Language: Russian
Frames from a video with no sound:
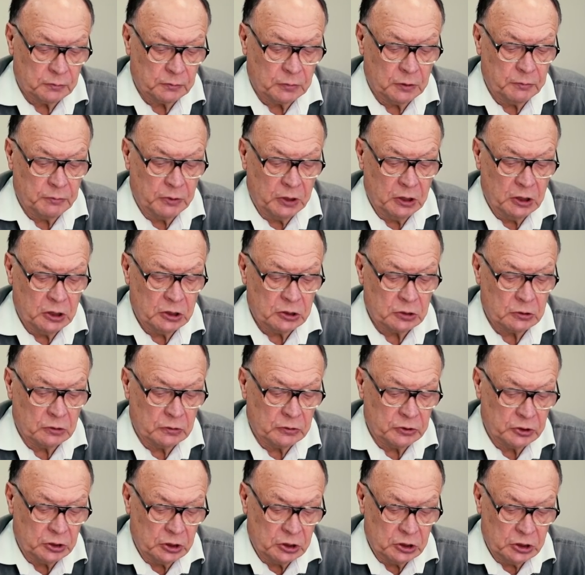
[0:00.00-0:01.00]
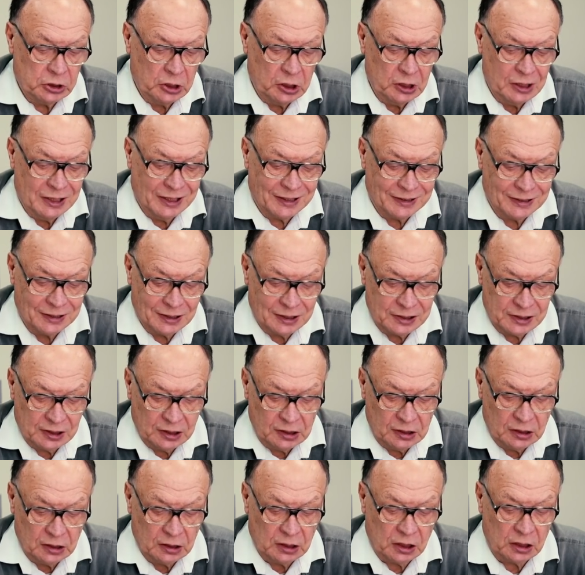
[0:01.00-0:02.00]
поперечного сечения
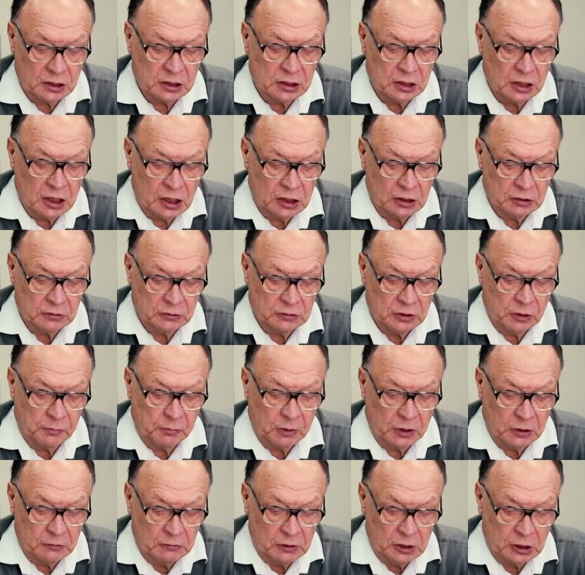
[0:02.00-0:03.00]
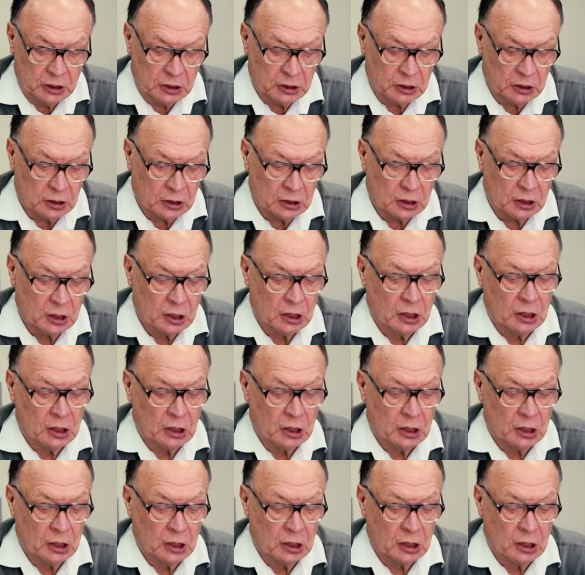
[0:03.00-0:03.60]
относительно радиального направления